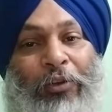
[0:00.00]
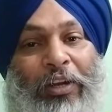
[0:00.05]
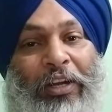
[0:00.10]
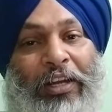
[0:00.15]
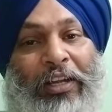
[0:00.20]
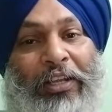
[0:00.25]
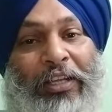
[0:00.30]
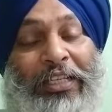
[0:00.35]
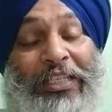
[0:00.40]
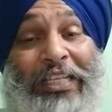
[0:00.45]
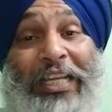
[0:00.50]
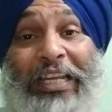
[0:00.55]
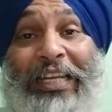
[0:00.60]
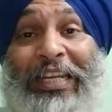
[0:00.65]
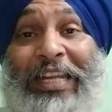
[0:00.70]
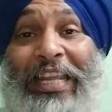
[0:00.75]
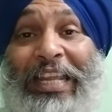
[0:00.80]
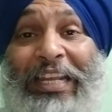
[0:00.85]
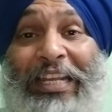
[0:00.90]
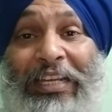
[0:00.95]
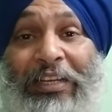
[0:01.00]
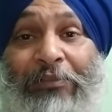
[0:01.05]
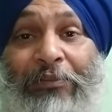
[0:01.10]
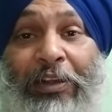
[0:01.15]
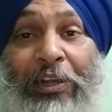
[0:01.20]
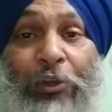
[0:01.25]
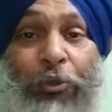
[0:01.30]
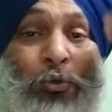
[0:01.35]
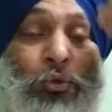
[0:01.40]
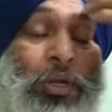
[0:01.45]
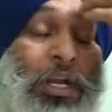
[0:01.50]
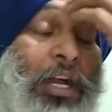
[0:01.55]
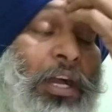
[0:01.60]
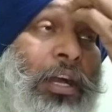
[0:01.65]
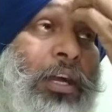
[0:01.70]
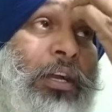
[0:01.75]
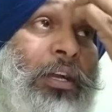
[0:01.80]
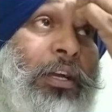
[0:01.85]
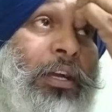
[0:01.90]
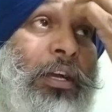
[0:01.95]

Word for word: और इसका लिंक वीडियो का